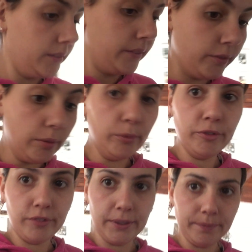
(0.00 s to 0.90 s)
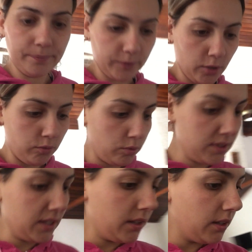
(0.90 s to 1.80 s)
Então vamos ver o que eu vou
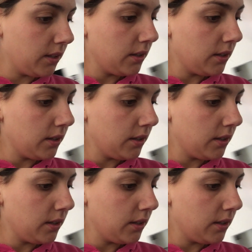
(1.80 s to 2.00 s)
conseguir